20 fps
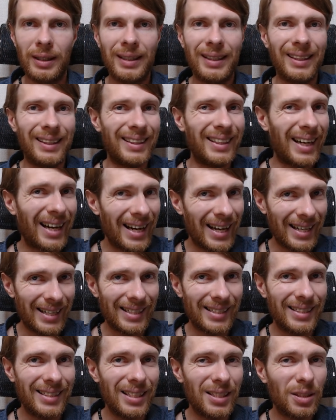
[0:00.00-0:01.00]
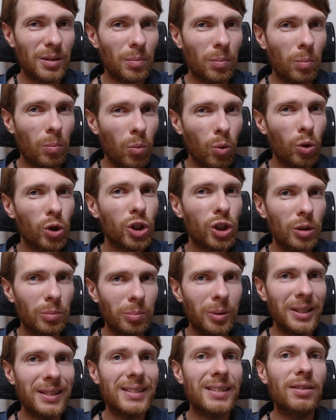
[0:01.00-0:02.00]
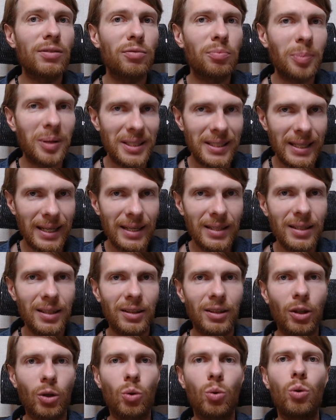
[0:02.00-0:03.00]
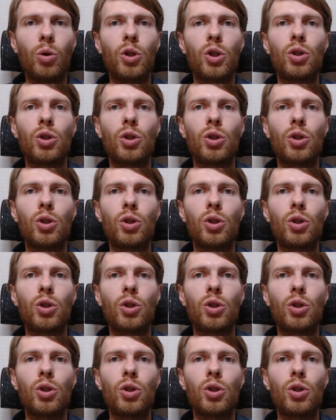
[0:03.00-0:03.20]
Да, здесь может быть совпадение такое,